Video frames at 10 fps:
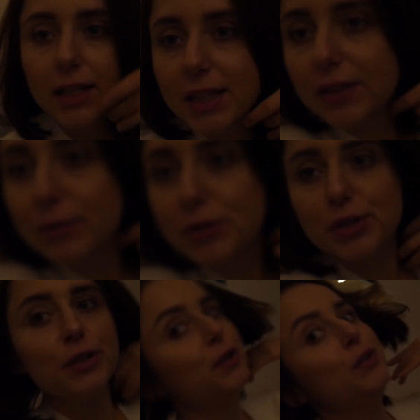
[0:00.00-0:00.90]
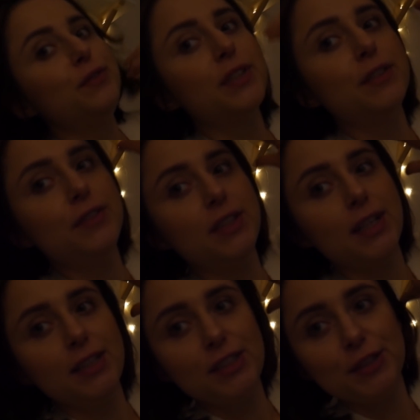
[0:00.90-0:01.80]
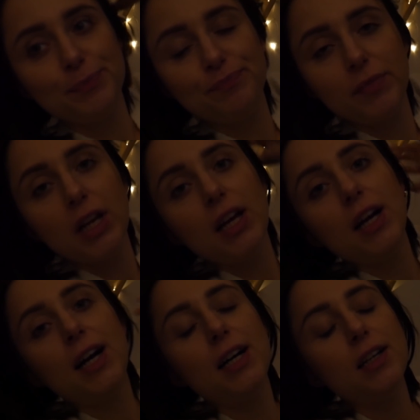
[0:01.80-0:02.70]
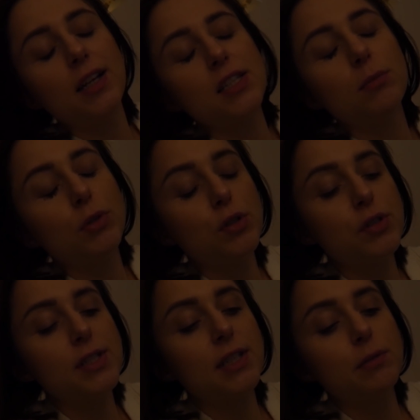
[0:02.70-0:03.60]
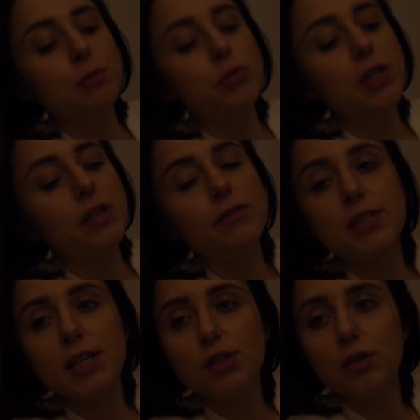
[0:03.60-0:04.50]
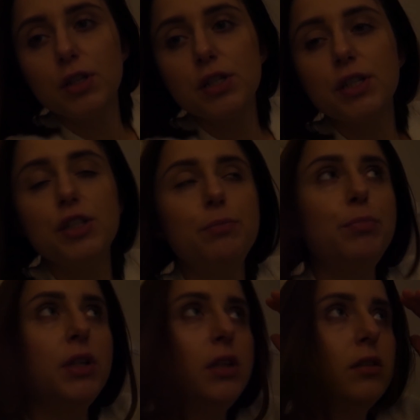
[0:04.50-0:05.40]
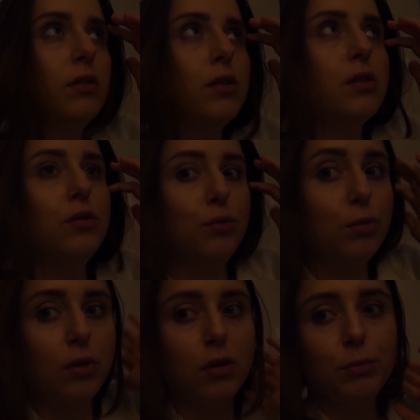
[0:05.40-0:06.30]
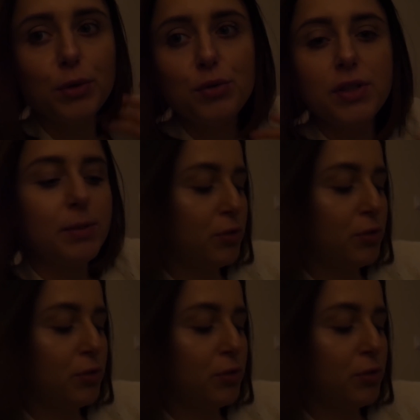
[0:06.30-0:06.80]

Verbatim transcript: Nie wiem, czy cokolwiek widać, ale ja sobie korzystam z przerwy. Stasio jeszcze śpi dosyć długo, bo już jest